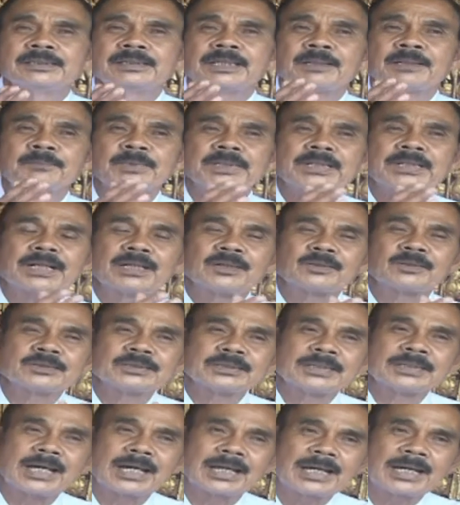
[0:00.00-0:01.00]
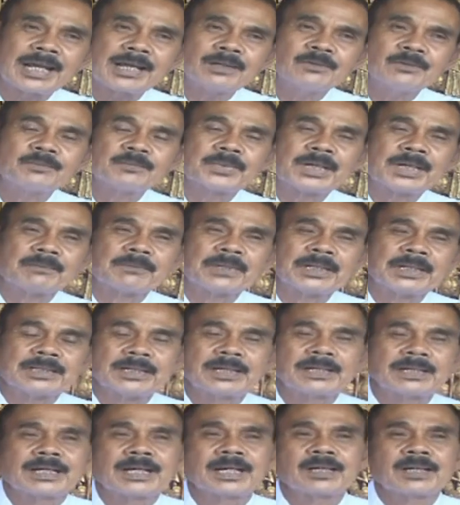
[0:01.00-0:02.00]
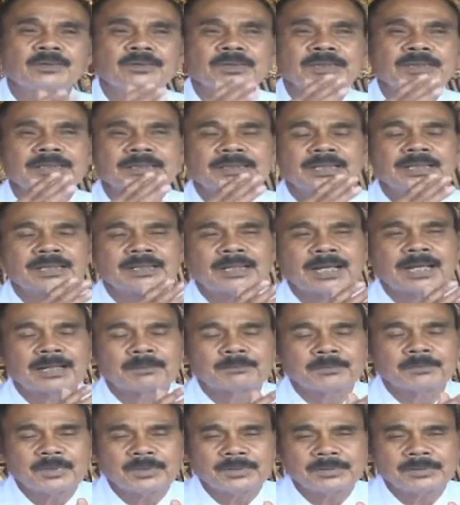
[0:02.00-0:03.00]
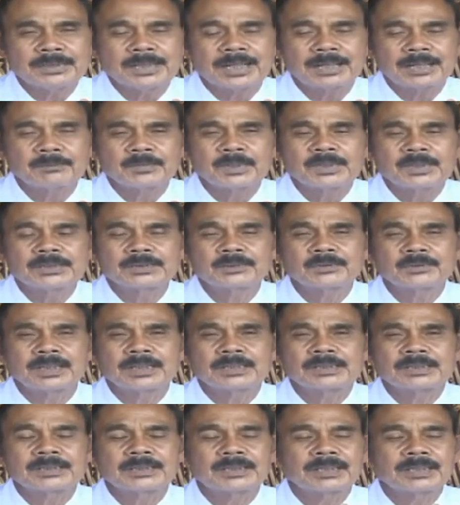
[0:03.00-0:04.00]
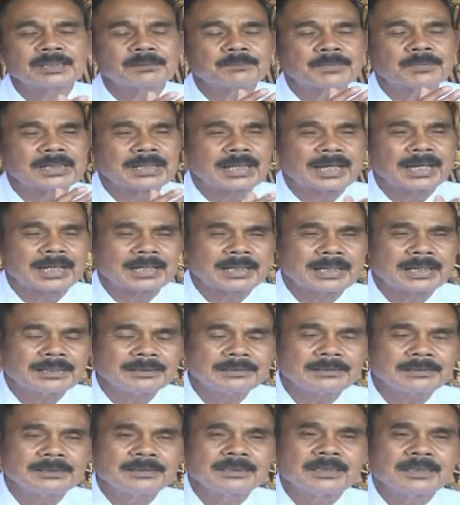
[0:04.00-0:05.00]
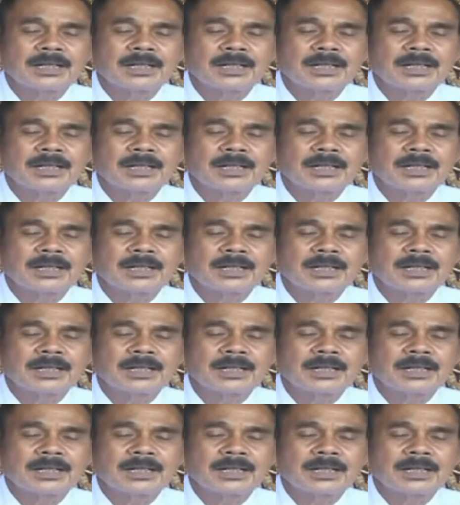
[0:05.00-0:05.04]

Tapi kalau sekarang umpamanya, kalau kita dharma, dharma itu artinya kebenaran,